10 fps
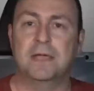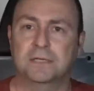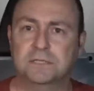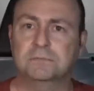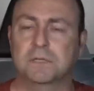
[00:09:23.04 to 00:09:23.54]

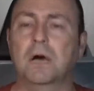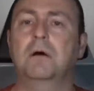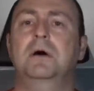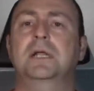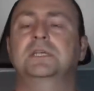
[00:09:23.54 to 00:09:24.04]
Şimdi
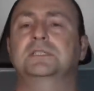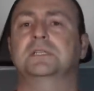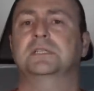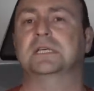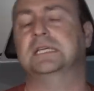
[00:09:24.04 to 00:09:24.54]
hava
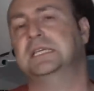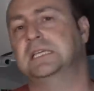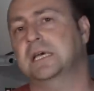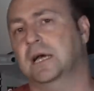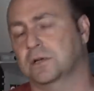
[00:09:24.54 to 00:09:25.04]
araçlarında
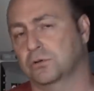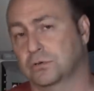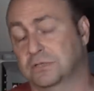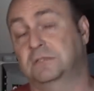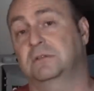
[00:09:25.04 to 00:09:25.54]
ikiye
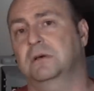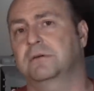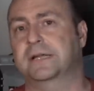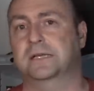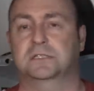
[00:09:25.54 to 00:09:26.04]
ayrılıyor sivil
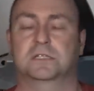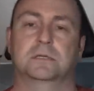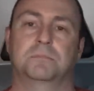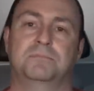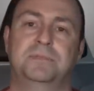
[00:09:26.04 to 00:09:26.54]
hava
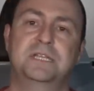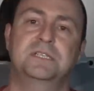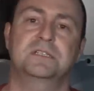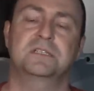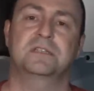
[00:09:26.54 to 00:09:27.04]
araçları.
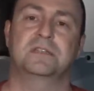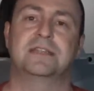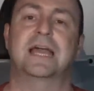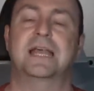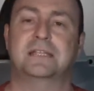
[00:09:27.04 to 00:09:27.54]
Birincisi
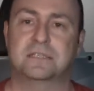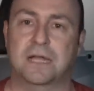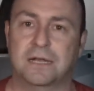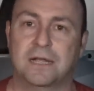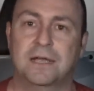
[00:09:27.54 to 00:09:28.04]

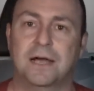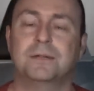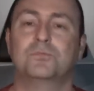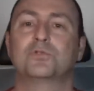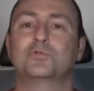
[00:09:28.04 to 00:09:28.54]
deneysel.
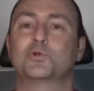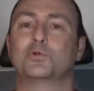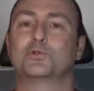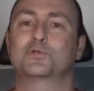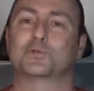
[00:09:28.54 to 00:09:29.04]
Hani bugün
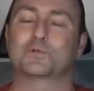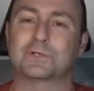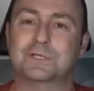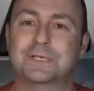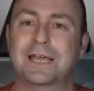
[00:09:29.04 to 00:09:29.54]

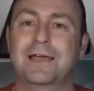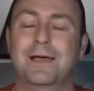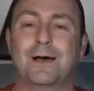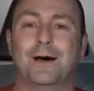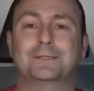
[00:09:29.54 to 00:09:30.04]
soruyorsunuz işte
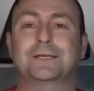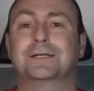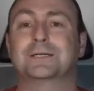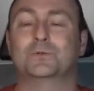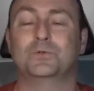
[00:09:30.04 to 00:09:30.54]

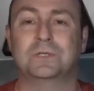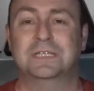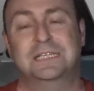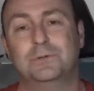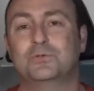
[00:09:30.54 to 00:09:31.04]
Atak
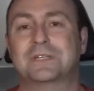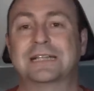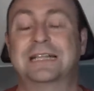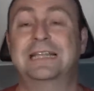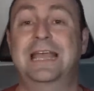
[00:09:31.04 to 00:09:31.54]
2
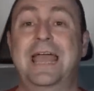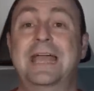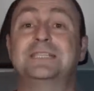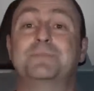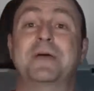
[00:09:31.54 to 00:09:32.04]
üzerine niye
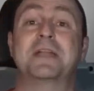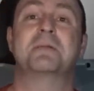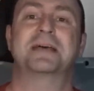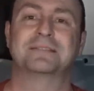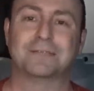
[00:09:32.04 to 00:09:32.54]

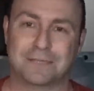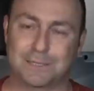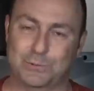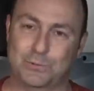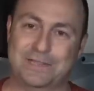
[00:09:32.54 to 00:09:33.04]
experimental
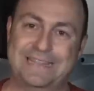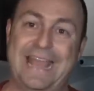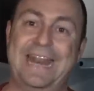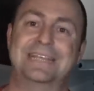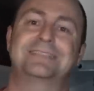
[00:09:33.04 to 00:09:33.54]
yazıyor?
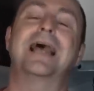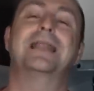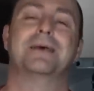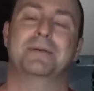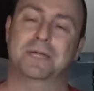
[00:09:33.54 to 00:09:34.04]

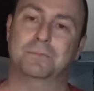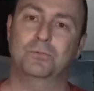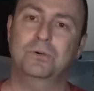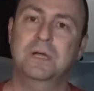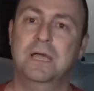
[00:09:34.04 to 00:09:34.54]
Deneysel demek
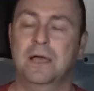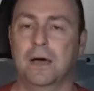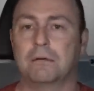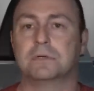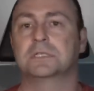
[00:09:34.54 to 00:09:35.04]
bu.
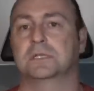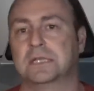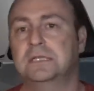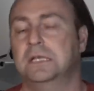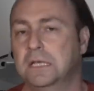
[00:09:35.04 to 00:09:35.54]

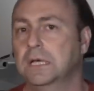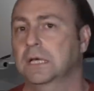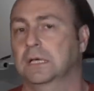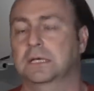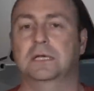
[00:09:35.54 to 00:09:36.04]
Havacılıkta dili
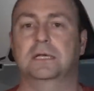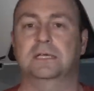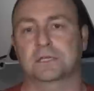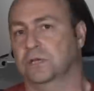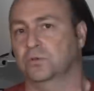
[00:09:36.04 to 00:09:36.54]
e,
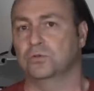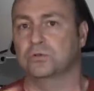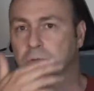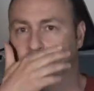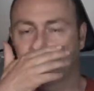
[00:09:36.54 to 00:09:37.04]
keşke
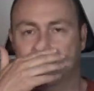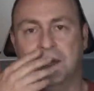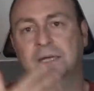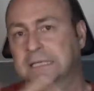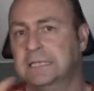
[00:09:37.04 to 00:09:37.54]
Türkçe olsa
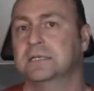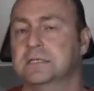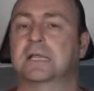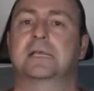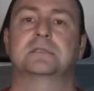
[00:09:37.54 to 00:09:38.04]
ama
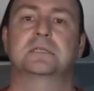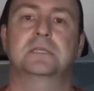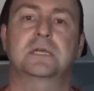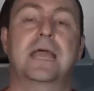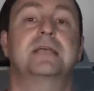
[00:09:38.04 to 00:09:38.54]
İngilizce ne yazık
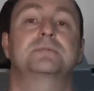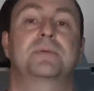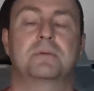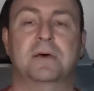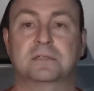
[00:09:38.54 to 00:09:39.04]
ki
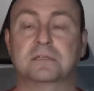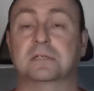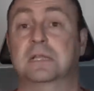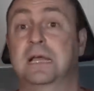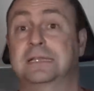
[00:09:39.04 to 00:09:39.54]
experimental.
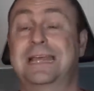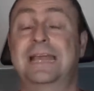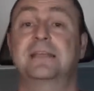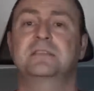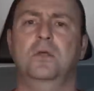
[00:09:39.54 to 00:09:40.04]

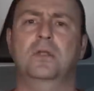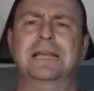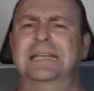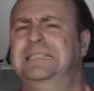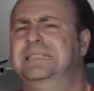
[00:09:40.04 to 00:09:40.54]
Deneysel
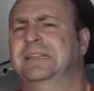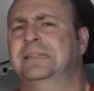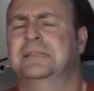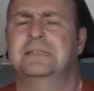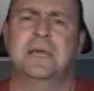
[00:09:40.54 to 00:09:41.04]
olarak
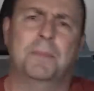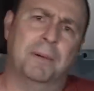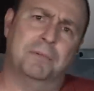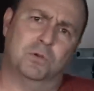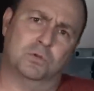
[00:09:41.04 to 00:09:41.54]
istediğinizi
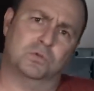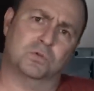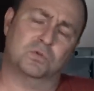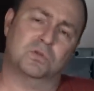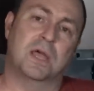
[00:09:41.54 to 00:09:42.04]

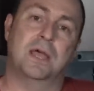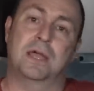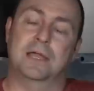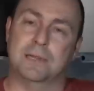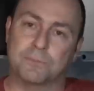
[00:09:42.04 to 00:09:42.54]
yapabiliyorsunuz.
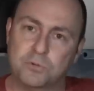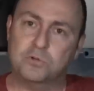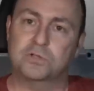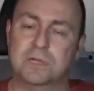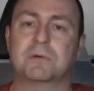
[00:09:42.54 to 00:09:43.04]

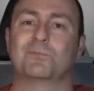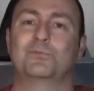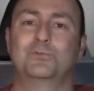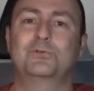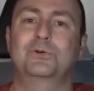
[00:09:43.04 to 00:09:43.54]
Yapıyorsunuz ama
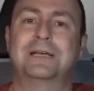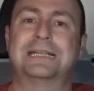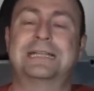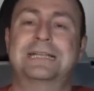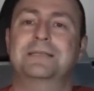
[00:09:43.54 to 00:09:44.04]
bunu
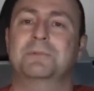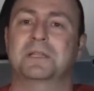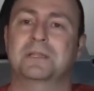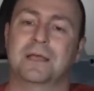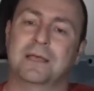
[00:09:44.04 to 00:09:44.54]
ne zaman